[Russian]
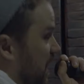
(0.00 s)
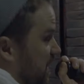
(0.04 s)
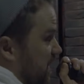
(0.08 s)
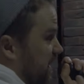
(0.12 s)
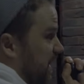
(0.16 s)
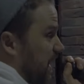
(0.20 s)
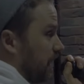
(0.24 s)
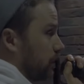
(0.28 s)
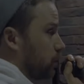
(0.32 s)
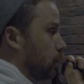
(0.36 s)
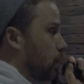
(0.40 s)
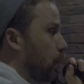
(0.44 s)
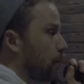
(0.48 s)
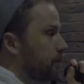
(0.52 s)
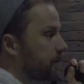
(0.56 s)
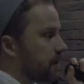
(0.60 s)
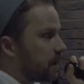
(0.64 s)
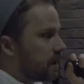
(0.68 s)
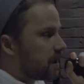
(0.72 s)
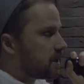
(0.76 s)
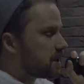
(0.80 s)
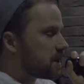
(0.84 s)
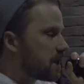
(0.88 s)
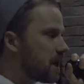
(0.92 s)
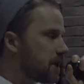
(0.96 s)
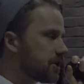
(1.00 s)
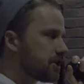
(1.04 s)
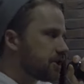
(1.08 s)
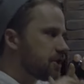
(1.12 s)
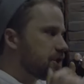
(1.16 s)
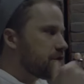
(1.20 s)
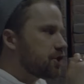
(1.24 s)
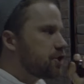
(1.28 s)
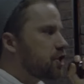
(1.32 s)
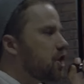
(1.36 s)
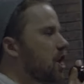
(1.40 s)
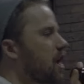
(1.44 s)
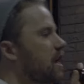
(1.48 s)
На золотом крыльце
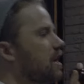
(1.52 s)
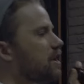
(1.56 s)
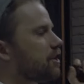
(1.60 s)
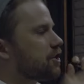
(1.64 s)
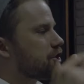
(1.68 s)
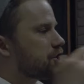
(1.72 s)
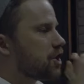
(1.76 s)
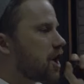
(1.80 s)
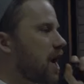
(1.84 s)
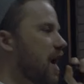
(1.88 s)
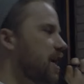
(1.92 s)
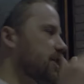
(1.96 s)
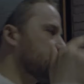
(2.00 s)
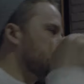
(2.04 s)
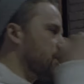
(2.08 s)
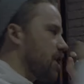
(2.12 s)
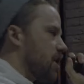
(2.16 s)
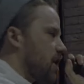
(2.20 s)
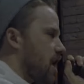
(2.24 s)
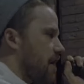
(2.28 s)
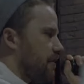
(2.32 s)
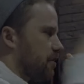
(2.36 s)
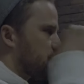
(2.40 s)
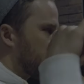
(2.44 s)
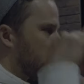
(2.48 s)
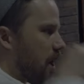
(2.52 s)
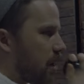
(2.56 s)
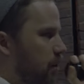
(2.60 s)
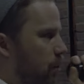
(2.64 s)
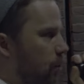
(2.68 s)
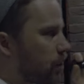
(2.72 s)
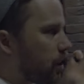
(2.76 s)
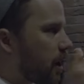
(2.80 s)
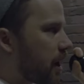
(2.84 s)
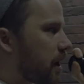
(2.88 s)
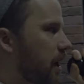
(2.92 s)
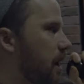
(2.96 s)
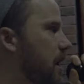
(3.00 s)
сидели царь, царевич,
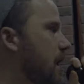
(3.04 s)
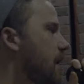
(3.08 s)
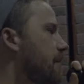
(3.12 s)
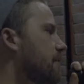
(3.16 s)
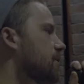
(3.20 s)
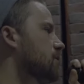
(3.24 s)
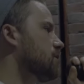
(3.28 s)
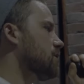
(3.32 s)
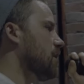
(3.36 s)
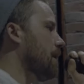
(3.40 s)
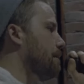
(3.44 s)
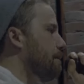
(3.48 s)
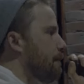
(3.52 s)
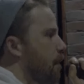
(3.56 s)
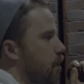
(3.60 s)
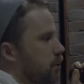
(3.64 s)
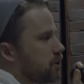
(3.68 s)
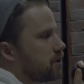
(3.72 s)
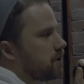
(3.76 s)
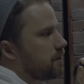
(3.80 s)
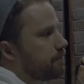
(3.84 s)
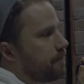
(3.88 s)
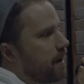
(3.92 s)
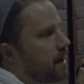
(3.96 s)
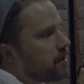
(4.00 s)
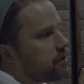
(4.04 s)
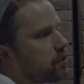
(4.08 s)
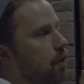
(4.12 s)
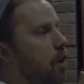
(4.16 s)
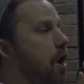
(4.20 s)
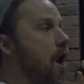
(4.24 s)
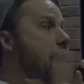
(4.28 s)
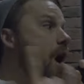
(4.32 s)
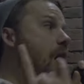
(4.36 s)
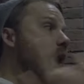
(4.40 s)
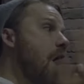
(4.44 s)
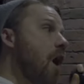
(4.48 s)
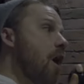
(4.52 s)
король, королевич, сапожник,
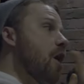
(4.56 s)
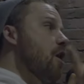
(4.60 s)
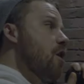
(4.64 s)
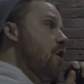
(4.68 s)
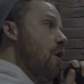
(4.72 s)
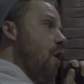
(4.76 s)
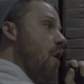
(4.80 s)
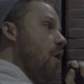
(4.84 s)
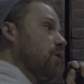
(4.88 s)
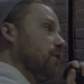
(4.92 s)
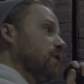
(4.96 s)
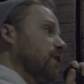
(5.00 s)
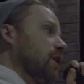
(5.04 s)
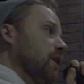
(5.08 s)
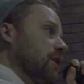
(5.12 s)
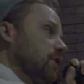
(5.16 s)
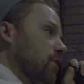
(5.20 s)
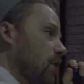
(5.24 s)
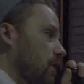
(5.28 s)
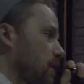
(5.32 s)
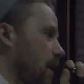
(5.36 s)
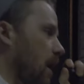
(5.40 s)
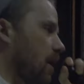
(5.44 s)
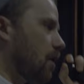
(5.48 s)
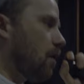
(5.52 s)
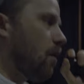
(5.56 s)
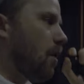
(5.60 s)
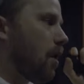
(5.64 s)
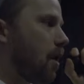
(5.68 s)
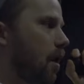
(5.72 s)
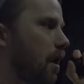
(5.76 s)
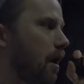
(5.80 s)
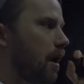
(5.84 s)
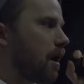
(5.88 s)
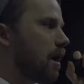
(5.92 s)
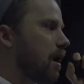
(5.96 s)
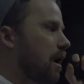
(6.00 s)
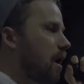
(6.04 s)
портной. Эй, йоу, ты кто такой?
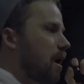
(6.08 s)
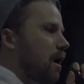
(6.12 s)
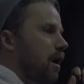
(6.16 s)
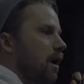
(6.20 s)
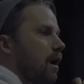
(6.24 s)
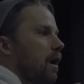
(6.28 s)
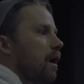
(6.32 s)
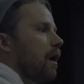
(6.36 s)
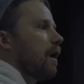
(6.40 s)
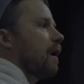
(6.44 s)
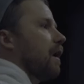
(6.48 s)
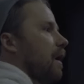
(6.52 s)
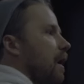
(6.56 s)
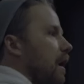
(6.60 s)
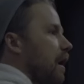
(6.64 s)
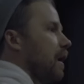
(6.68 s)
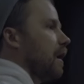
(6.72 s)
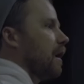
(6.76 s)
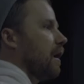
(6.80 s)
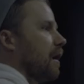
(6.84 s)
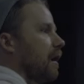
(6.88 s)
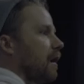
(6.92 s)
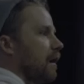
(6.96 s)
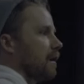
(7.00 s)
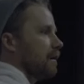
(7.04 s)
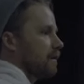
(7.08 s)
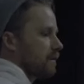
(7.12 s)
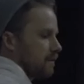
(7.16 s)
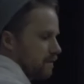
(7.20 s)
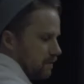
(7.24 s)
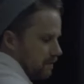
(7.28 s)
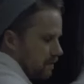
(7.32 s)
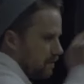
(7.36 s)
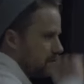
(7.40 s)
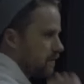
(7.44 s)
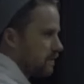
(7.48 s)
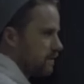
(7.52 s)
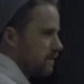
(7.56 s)
Ты чё орёшь? Иди работай!